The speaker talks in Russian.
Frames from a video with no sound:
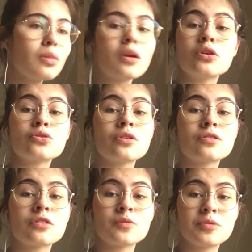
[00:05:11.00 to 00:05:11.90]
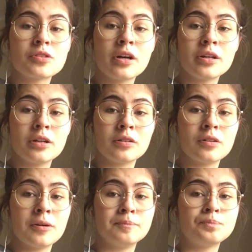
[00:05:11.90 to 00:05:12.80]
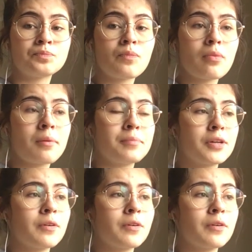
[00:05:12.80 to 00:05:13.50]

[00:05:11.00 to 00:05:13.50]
А еще из расписания, где первая